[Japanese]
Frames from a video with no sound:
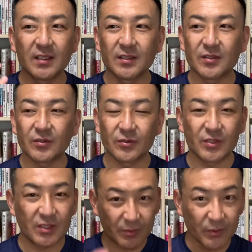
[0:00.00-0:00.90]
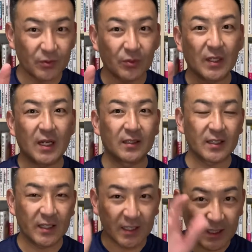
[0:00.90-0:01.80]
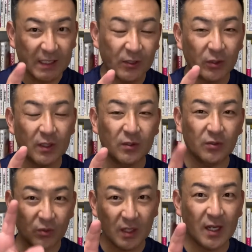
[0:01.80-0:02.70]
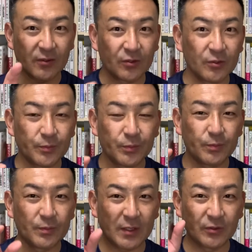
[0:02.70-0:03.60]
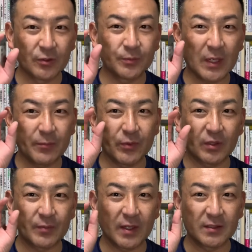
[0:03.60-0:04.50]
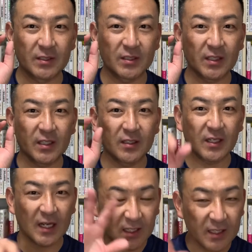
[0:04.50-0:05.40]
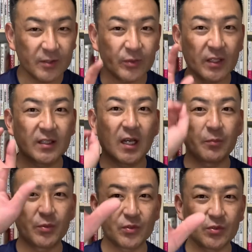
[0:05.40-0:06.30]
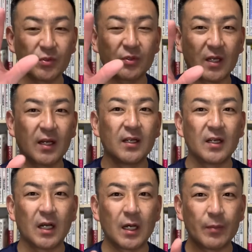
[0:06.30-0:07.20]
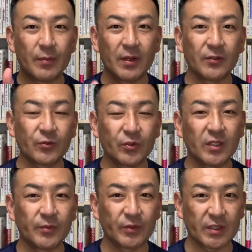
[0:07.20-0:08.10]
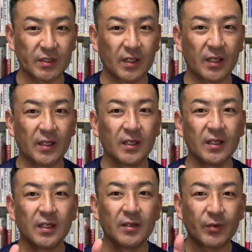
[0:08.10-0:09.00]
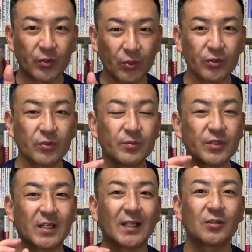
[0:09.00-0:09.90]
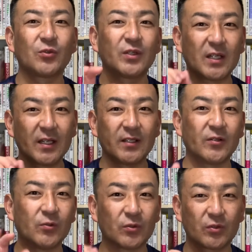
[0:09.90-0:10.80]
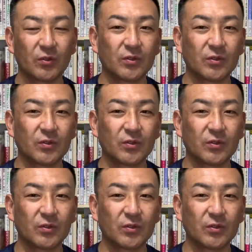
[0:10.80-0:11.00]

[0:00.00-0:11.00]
その質問とか投げかけとかグループまあ、グループ発表というか、まあ、実際に考えてもらって発表するような場面の時にもですね極力もチャットに書いていこうと